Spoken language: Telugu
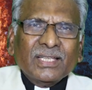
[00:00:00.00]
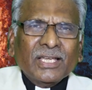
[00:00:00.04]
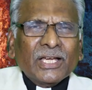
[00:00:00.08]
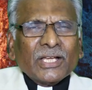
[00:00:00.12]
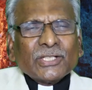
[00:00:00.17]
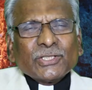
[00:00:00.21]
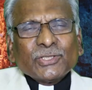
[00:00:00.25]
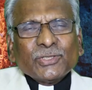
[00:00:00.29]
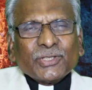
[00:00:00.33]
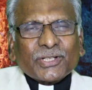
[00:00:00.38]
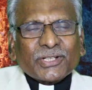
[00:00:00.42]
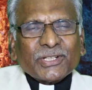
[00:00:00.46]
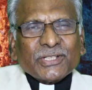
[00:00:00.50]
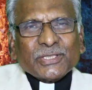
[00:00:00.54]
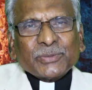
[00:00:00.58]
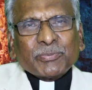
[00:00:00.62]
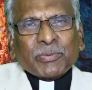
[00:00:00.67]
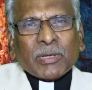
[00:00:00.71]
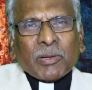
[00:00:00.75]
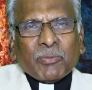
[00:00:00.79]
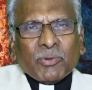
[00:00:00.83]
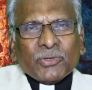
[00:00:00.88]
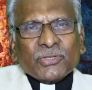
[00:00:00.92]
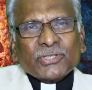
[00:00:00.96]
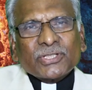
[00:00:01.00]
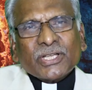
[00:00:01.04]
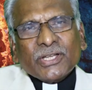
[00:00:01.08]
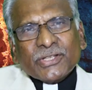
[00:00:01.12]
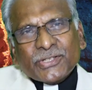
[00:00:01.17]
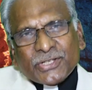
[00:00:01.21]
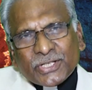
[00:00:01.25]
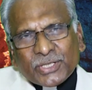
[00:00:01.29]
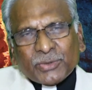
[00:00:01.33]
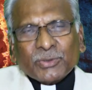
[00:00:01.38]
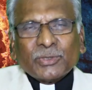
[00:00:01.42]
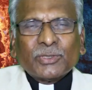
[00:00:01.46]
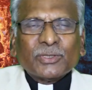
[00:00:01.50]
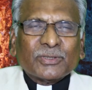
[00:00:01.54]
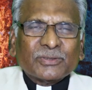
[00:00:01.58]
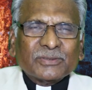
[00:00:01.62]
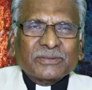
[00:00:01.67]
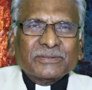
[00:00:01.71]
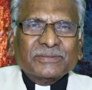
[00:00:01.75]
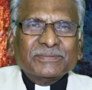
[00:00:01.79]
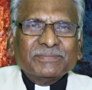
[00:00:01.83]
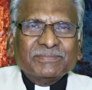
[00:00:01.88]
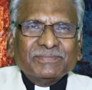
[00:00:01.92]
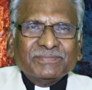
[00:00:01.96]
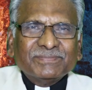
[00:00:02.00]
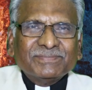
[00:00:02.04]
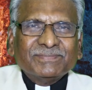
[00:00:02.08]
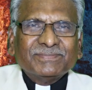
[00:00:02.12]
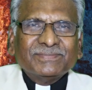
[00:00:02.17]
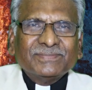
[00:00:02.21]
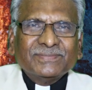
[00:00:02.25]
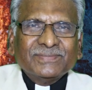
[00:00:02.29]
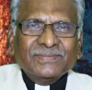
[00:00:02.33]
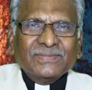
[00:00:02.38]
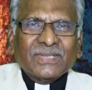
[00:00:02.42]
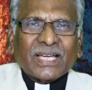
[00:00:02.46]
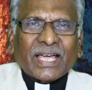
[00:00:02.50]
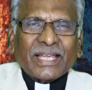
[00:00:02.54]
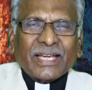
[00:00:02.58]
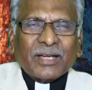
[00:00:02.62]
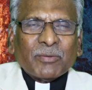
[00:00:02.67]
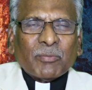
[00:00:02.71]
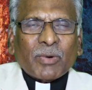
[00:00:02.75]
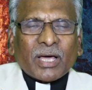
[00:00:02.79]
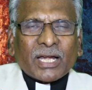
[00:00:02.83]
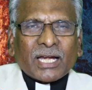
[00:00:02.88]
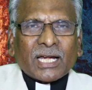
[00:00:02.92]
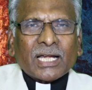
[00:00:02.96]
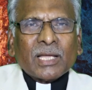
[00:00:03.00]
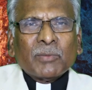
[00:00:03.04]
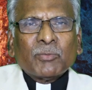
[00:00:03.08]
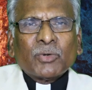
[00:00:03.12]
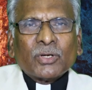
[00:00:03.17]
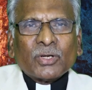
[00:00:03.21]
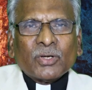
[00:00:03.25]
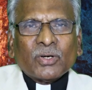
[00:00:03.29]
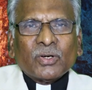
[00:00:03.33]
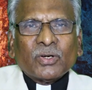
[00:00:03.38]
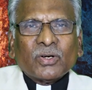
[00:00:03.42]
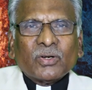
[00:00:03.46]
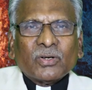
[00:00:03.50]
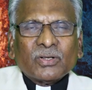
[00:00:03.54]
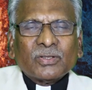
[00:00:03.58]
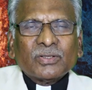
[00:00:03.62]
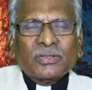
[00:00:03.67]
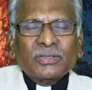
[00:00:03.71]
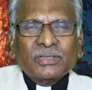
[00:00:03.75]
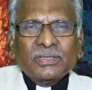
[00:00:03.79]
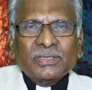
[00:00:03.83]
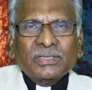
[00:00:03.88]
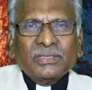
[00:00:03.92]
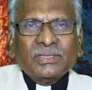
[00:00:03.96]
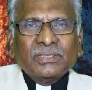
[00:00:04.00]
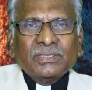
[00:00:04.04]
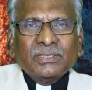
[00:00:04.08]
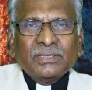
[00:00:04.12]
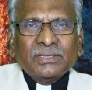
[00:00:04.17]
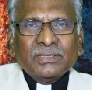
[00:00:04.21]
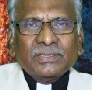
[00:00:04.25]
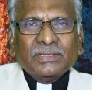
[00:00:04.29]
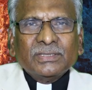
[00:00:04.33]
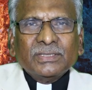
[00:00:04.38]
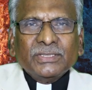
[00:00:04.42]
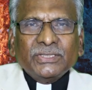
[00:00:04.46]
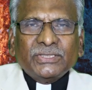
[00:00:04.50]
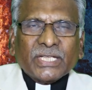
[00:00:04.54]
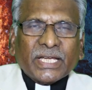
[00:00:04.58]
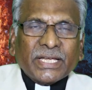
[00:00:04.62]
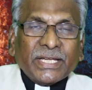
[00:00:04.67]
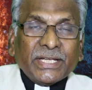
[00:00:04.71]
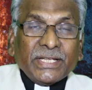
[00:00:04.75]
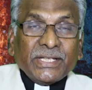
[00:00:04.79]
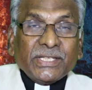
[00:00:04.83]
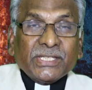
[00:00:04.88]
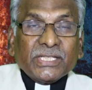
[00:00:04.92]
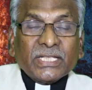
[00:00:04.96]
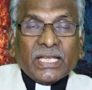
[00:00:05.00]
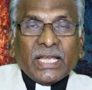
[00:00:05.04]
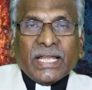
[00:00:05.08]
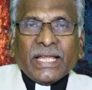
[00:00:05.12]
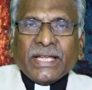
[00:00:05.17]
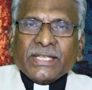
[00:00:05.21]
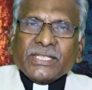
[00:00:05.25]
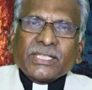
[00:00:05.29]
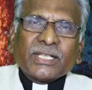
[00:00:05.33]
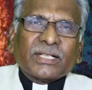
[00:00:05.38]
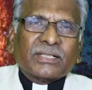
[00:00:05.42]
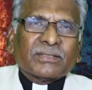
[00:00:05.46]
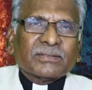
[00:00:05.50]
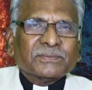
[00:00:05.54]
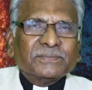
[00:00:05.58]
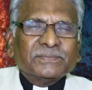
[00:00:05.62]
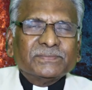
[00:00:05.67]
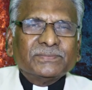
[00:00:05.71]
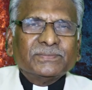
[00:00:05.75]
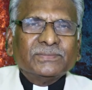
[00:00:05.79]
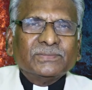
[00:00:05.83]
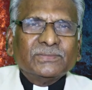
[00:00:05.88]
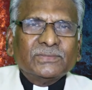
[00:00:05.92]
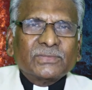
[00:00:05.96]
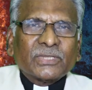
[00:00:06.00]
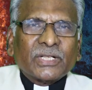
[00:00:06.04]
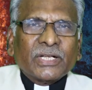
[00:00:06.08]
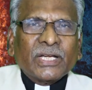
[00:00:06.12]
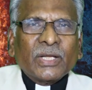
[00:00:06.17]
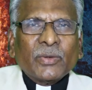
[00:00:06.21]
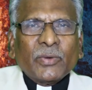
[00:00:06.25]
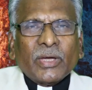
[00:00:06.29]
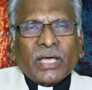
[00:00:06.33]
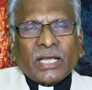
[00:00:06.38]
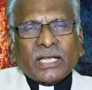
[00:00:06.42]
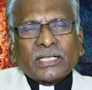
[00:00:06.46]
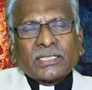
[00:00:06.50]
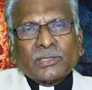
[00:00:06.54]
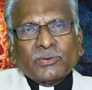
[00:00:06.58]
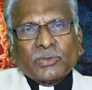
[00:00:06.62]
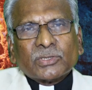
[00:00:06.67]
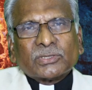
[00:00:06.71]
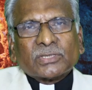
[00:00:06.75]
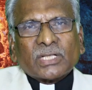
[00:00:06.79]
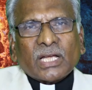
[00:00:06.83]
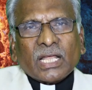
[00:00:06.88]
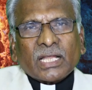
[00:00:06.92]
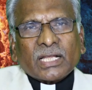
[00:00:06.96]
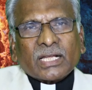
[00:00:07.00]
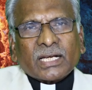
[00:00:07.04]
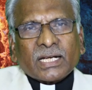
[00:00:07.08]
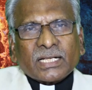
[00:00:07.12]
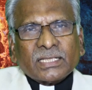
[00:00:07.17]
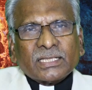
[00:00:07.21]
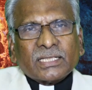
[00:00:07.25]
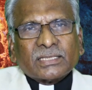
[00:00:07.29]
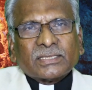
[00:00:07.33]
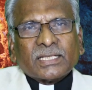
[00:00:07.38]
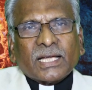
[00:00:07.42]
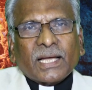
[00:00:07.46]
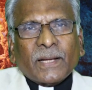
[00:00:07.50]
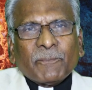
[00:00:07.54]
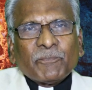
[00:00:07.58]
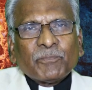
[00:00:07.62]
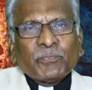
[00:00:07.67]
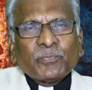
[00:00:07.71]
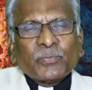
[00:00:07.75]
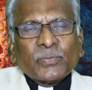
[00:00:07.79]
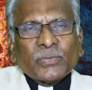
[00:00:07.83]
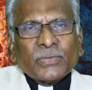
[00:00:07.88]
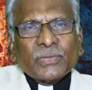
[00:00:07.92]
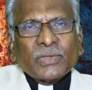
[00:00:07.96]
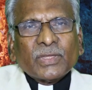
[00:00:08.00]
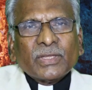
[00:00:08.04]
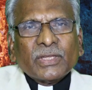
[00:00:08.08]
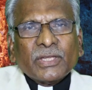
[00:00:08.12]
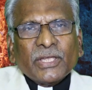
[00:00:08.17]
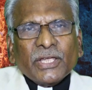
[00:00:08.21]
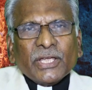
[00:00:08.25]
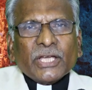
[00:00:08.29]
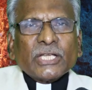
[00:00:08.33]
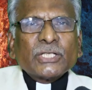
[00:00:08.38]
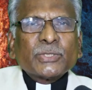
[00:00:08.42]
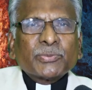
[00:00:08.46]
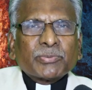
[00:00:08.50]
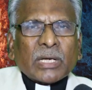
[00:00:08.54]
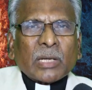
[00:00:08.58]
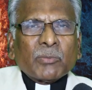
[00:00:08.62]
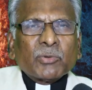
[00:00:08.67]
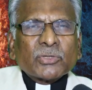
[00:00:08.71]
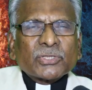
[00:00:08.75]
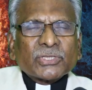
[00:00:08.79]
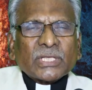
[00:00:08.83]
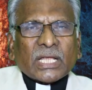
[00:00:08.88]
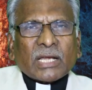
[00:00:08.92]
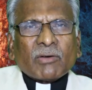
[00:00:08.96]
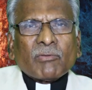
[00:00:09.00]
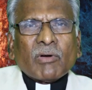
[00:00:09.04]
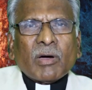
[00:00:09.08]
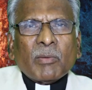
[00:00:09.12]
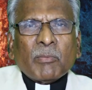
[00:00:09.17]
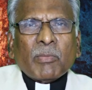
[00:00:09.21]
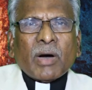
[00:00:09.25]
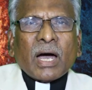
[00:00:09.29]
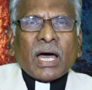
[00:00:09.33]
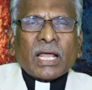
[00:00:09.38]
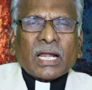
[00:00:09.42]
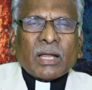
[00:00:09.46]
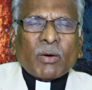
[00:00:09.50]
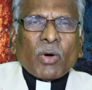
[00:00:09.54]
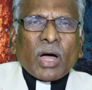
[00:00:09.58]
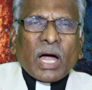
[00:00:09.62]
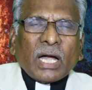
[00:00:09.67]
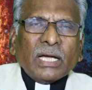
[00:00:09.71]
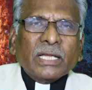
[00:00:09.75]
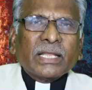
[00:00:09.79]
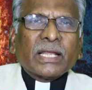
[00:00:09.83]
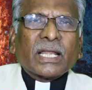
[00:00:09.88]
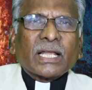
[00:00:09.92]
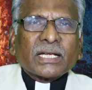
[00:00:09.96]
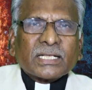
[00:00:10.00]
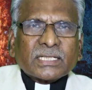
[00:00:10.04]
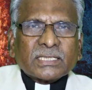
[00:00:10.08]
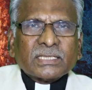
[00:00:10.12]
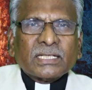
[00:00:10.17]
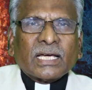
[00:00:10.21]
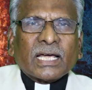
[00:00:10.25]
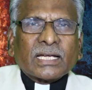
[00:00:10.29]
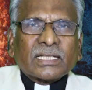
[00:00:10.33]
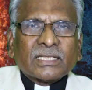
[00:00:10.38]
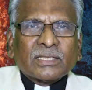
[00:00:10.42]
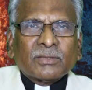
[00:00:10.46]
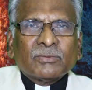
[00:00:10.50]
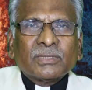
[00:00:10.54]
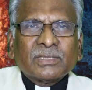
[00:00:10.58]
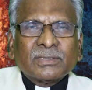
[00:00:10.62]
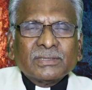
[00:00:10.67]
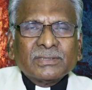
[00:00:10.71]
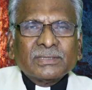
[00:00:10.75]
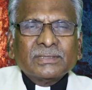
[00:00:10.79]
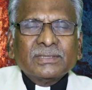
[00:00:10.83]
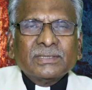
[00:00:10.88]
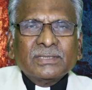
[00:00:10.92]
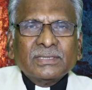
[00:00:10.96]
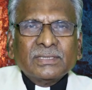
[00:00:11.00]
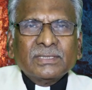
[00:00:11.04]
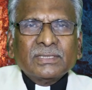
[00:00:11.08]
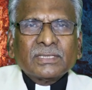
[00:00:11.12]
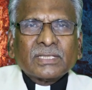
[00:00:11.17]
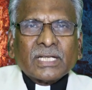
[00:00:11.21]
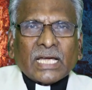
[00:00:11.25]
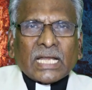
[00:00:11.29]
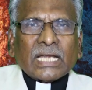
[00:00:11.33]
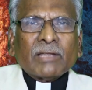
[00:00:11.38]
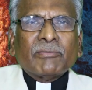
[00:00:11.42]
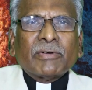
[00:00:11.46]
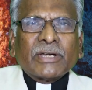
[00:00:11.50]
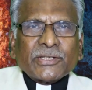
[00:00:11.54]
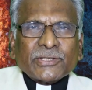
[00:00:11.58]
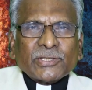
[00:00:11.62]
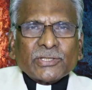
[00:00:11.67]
యేసుక్రీస్తు ప్రభు సజీవుడు ఆయన మరణమును జయించి లేచాడు రెండు వేల సంవత్సరాల క్రిందట యేసు ప్రభు సర్వ మానవాళి రక్షణార్థము కలబరి